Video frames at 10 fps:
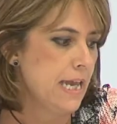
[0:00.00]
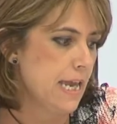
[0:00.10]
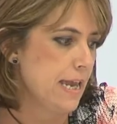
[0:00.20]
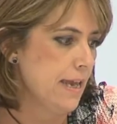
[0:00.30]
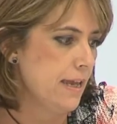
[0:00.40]

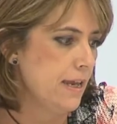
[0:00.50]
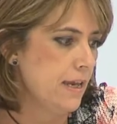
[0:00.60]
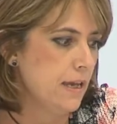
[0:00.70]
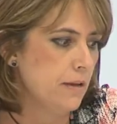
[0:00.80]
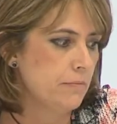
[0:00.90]

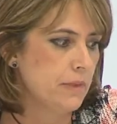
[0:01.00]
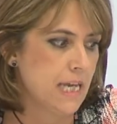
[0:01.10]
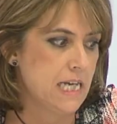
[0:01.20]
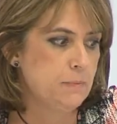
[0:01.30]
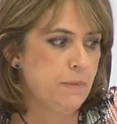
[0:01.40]
eh,
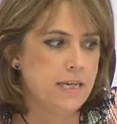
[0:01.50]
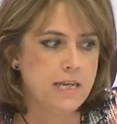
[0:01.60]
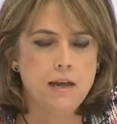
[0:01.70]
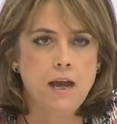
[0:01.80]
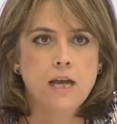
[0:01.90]
de
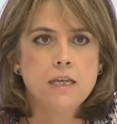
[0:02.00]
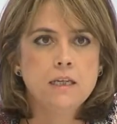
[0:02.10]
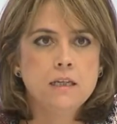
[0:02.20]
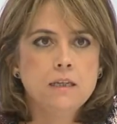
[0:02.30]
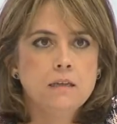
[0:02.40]
España.
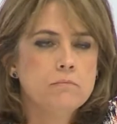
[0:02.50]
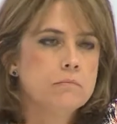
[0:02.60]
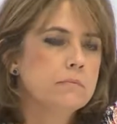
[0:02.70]
Hay